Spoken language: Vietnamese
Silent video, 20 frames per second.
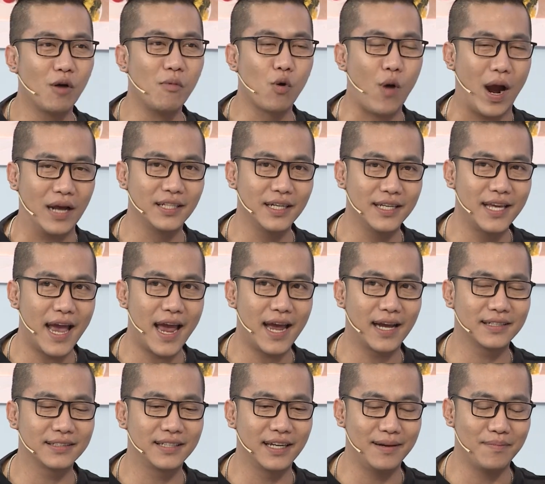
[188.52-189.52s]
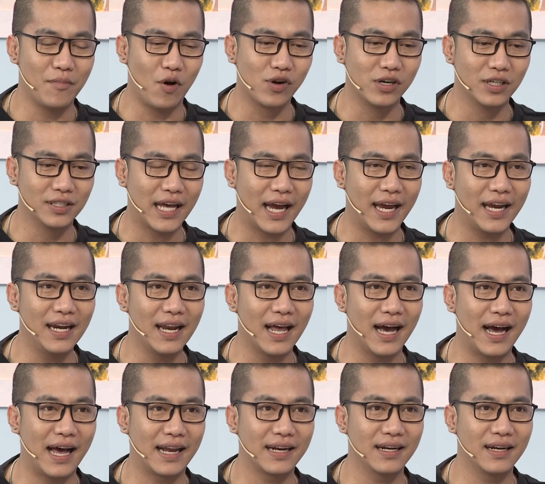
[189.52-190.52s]
có một khoảng thời gian thì mọi người thấy
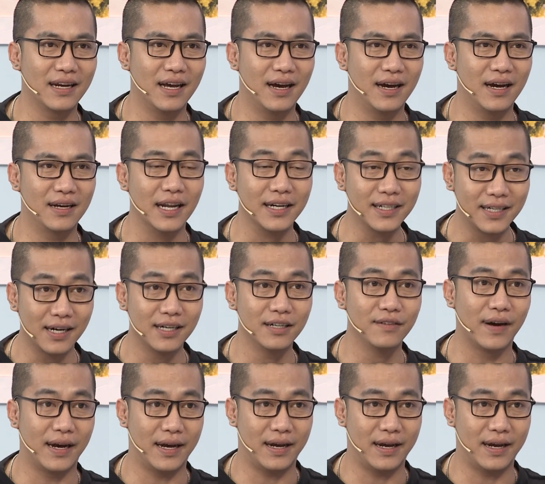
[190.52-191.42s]
là anh ờ, định cư